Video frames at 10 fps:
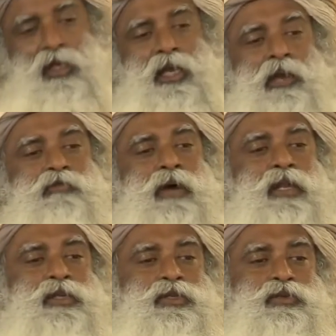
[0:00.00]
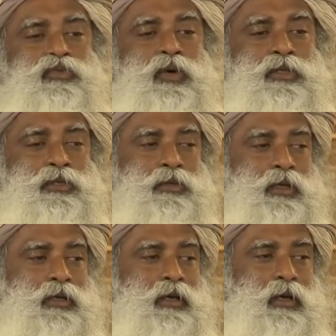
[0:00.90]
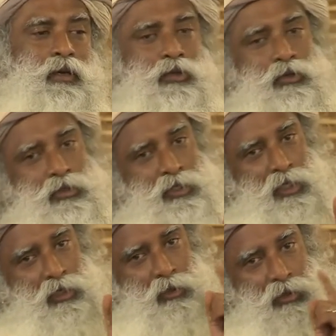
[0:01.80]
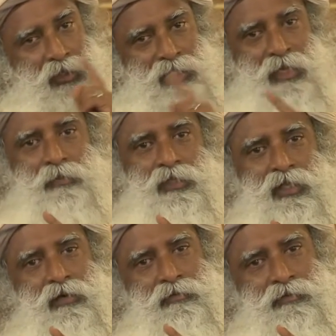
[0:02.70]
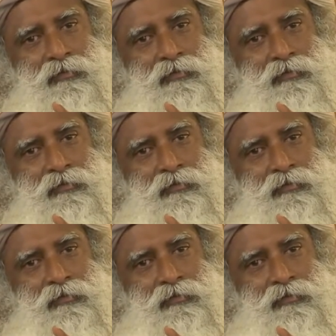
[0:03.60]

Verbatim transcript: விஷயம்தான் ஆதிவாசி மனிதன் செஞ்சதையே தான் நீங்க இன்னும் செய்றீங்க